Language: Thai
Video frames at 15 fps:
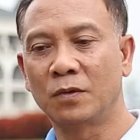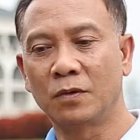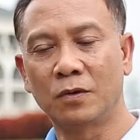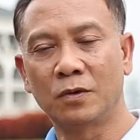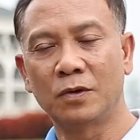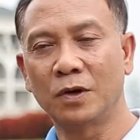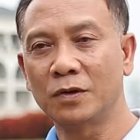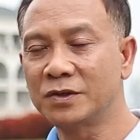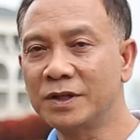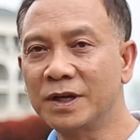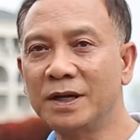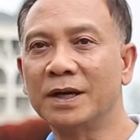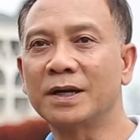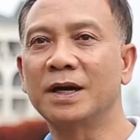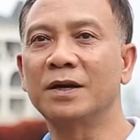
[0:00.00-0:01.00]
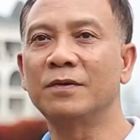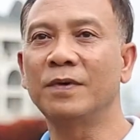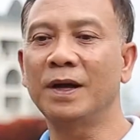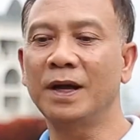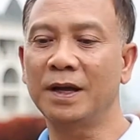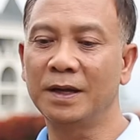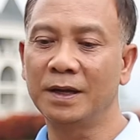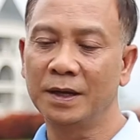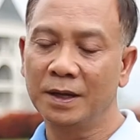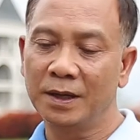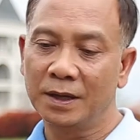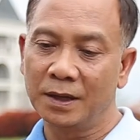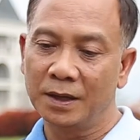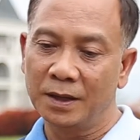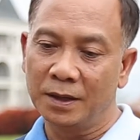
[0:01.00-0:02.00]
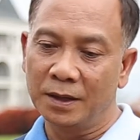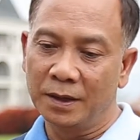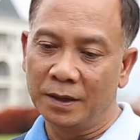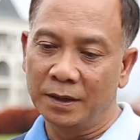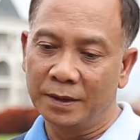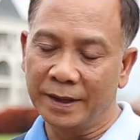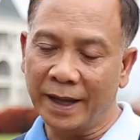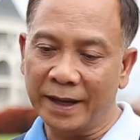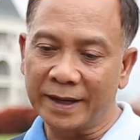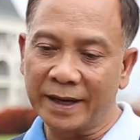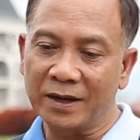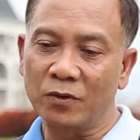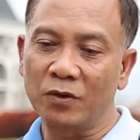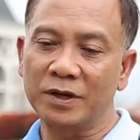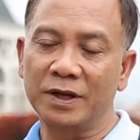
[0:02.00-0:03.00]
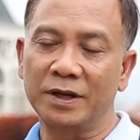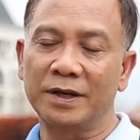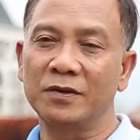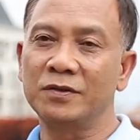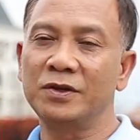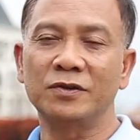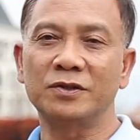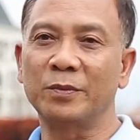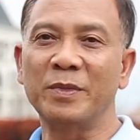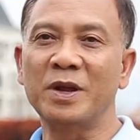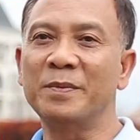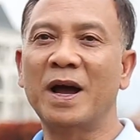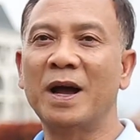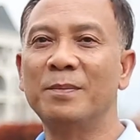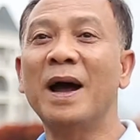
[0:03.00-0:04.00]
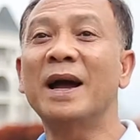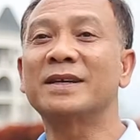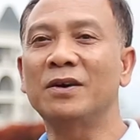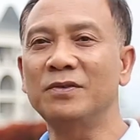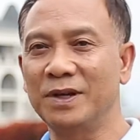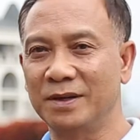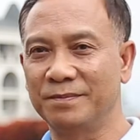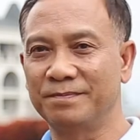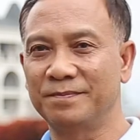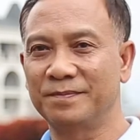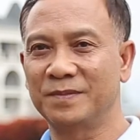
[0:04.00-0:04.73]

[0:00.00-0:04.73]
โอ้เราเชื่อเหลือเกินว่าณอนาคตเนี่ยนักเที่ยวจะไม่มามากเท่าเดิม